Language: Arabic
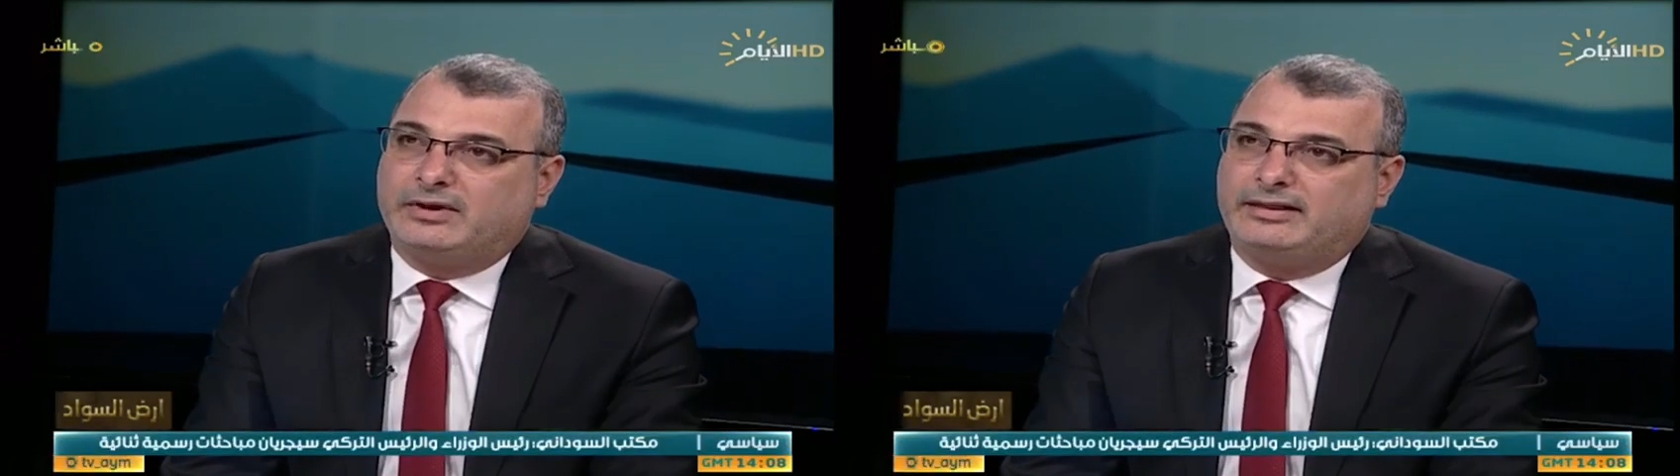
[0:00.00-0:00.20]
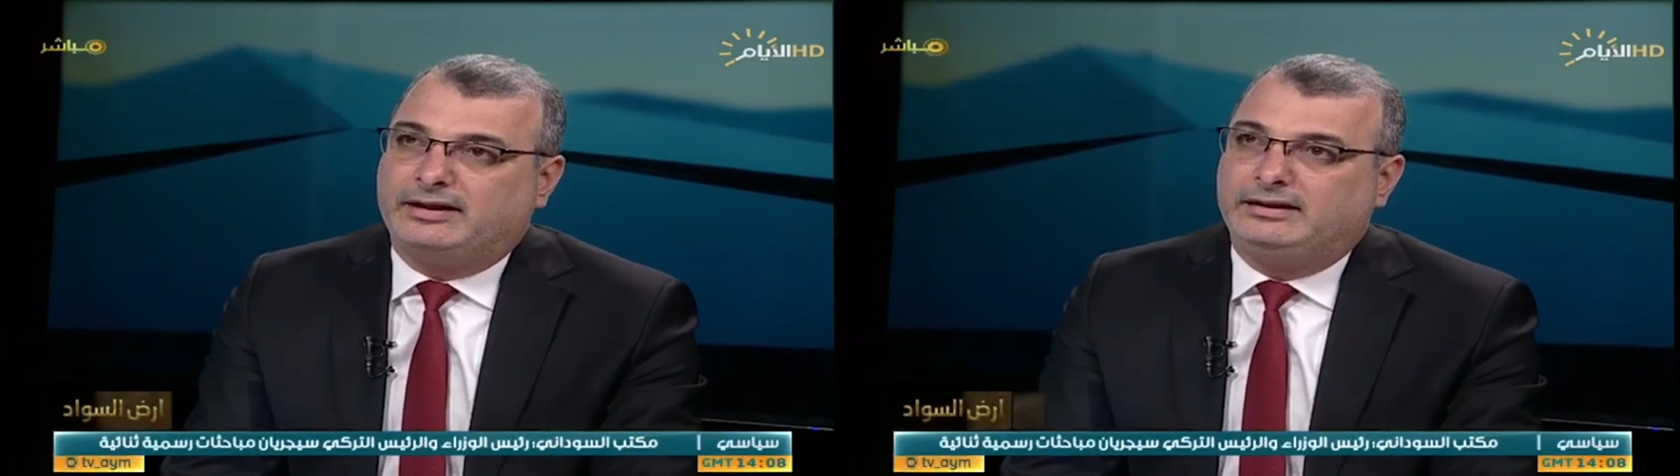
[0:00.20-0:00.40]

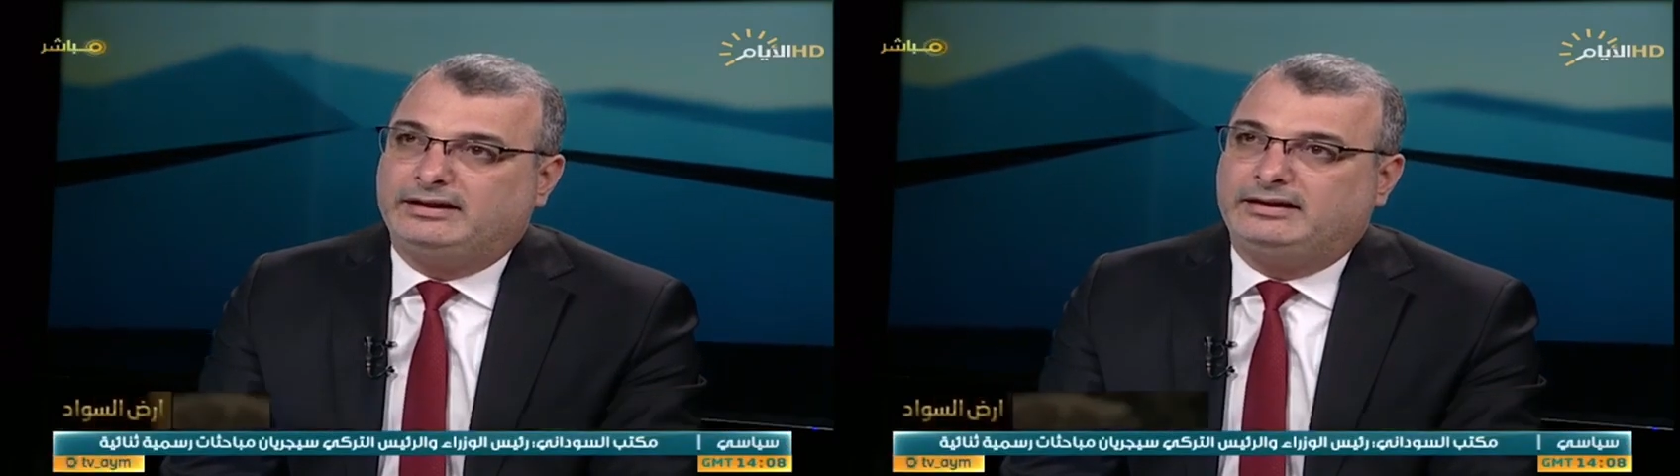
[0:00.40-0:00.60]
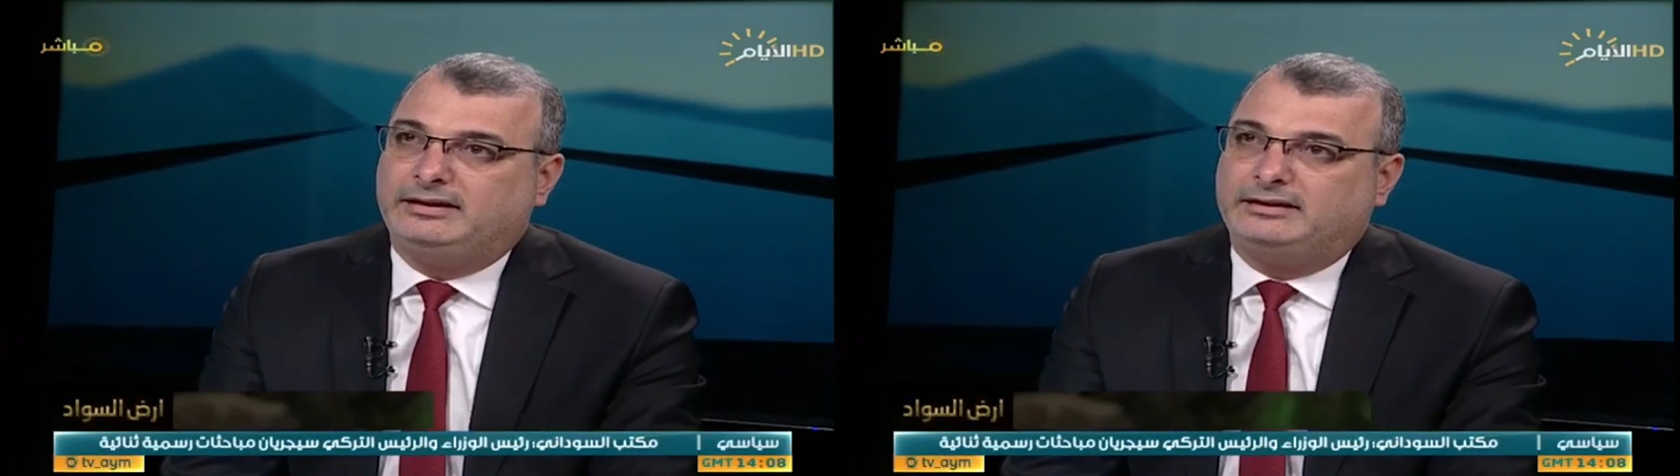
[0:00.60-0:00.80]

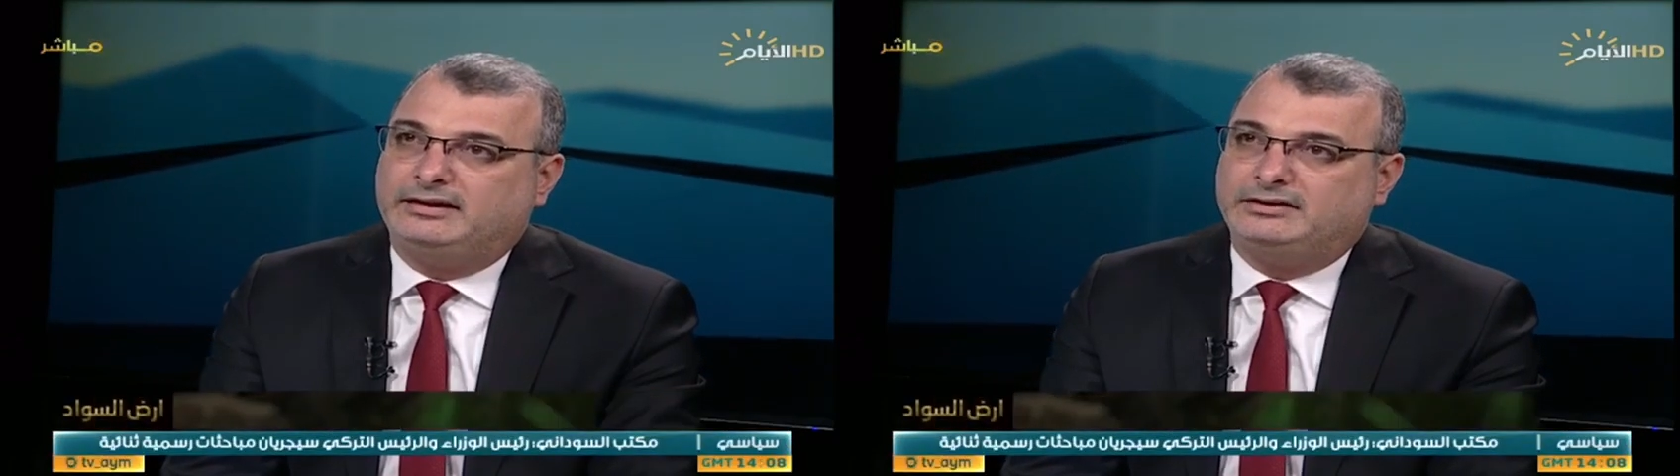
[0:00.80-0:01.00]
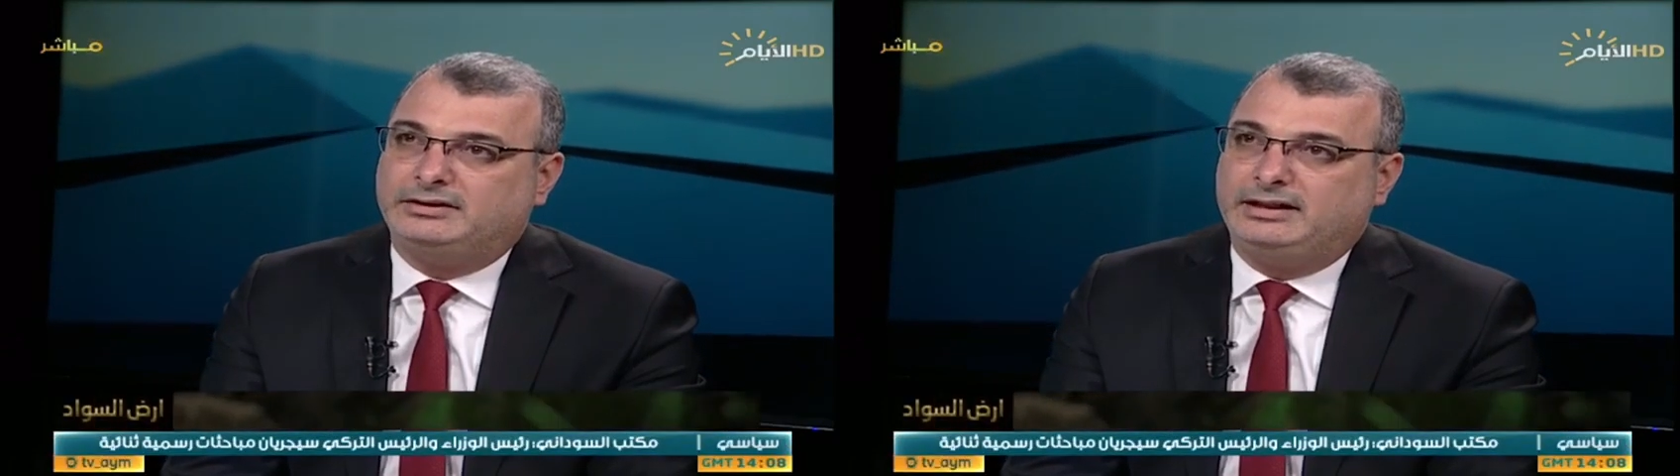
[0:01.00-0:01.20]
الثانيه اللي
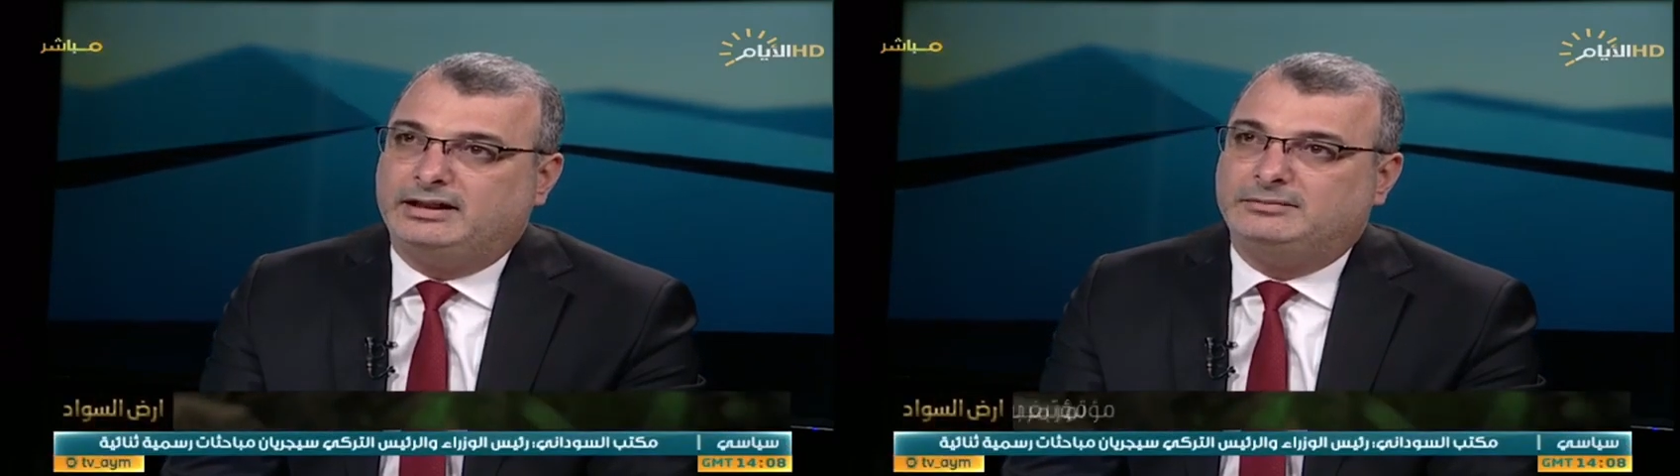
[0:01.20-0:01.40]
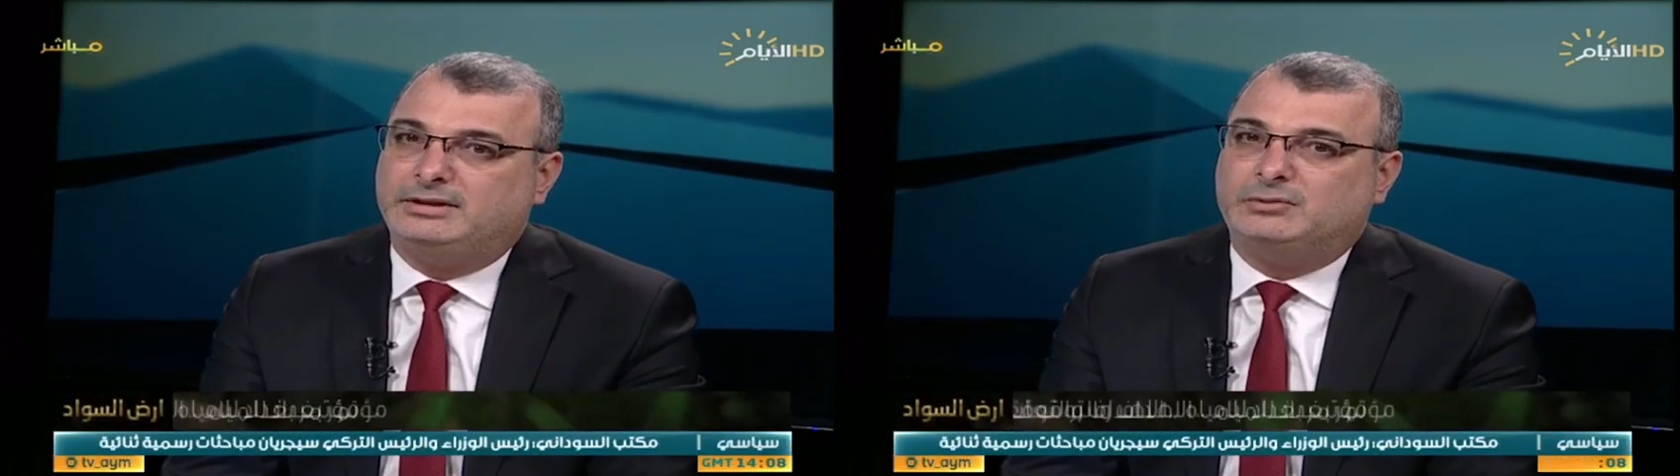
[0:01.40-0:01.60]
احنا
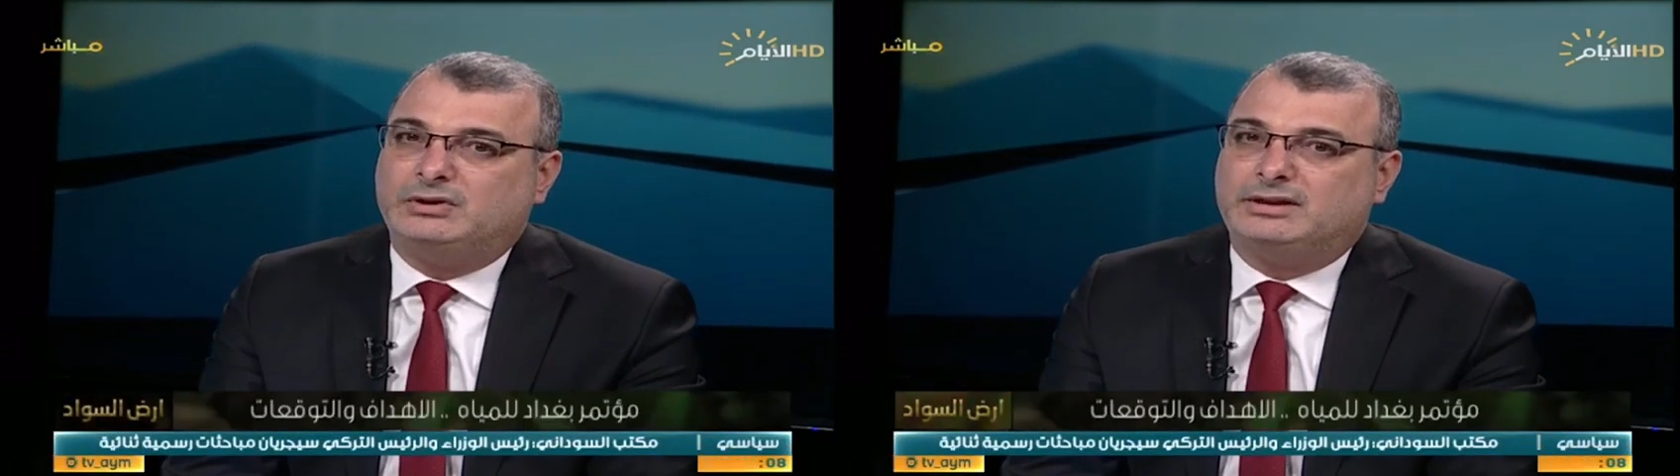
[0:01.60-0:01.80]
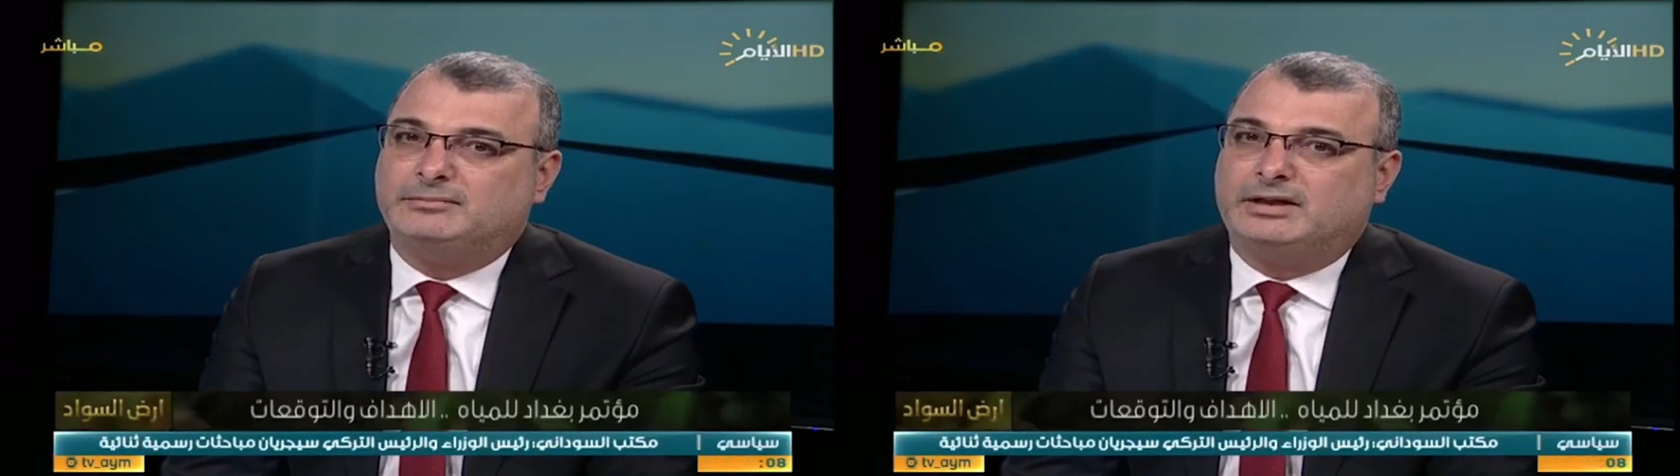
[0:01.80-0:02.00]
نجنيها من
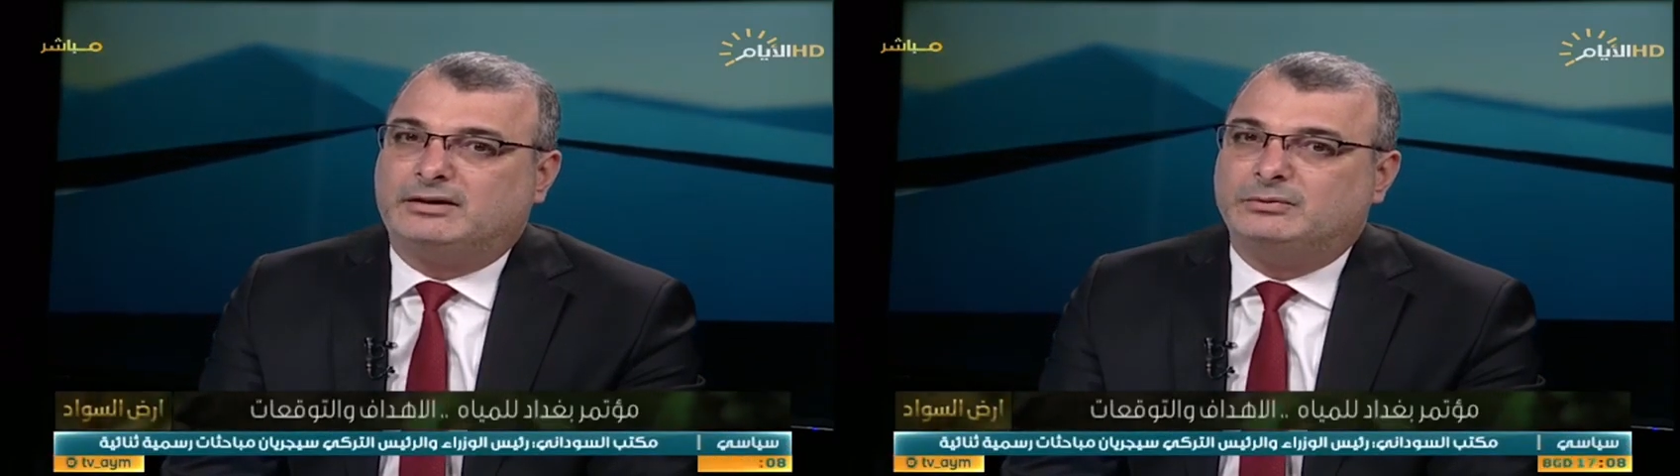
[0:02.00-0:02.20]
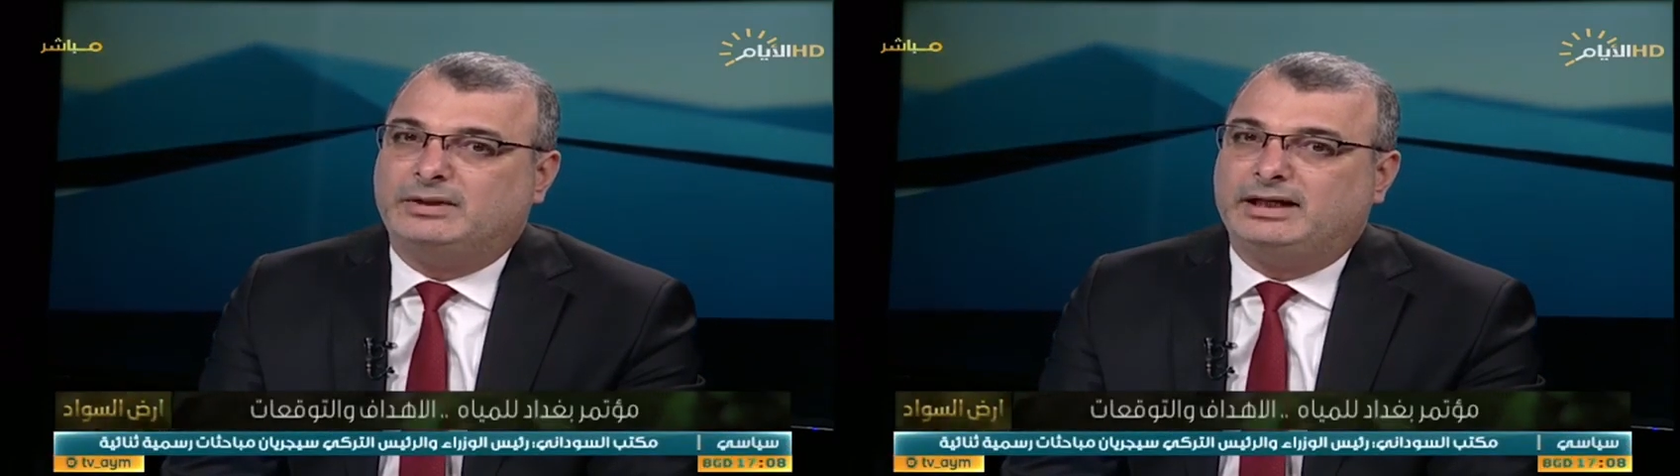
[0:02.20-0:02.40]
المؤتمر
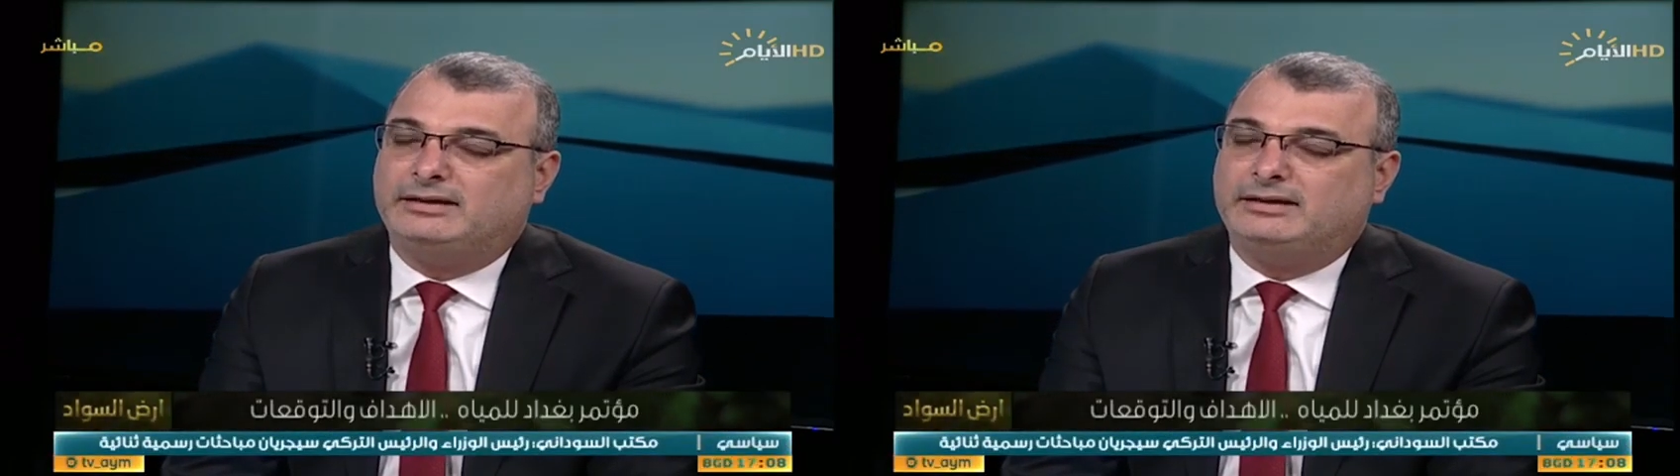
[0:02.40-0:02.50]
هو